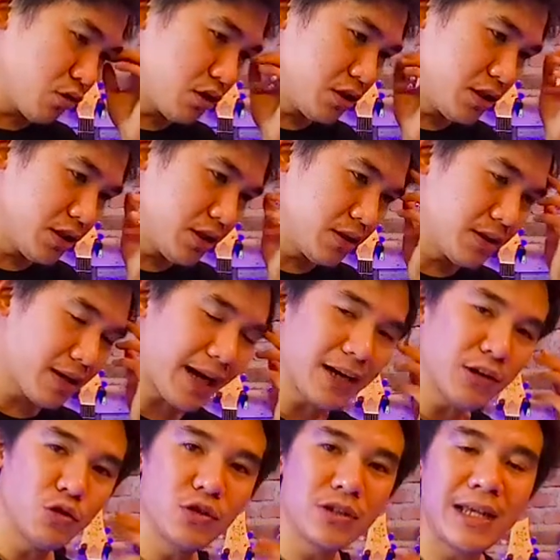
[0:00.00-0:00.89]
body
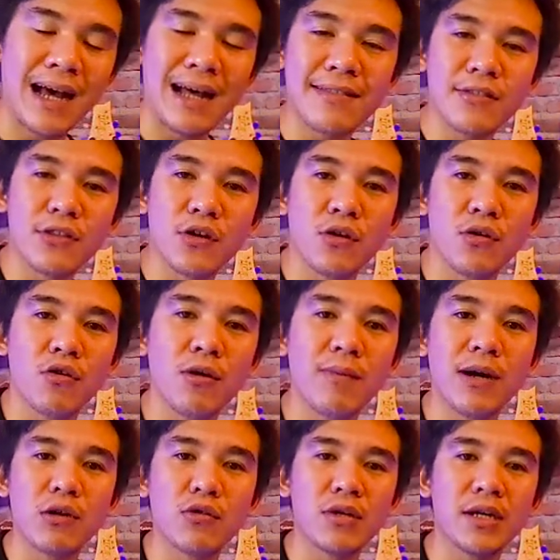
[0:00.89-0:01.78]
kayu nyato,
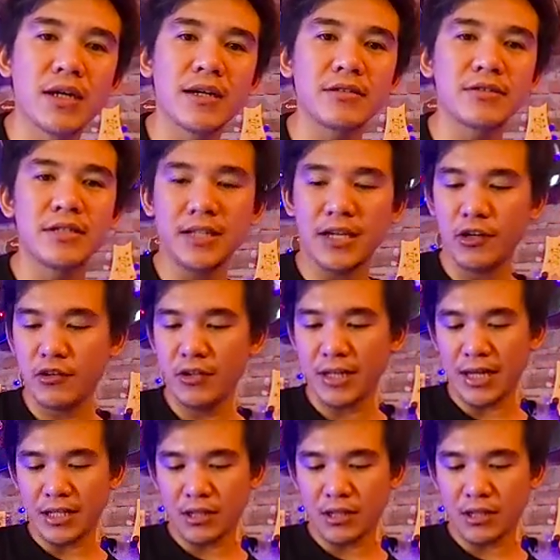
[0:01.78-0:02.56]
gue baru denger sih kayu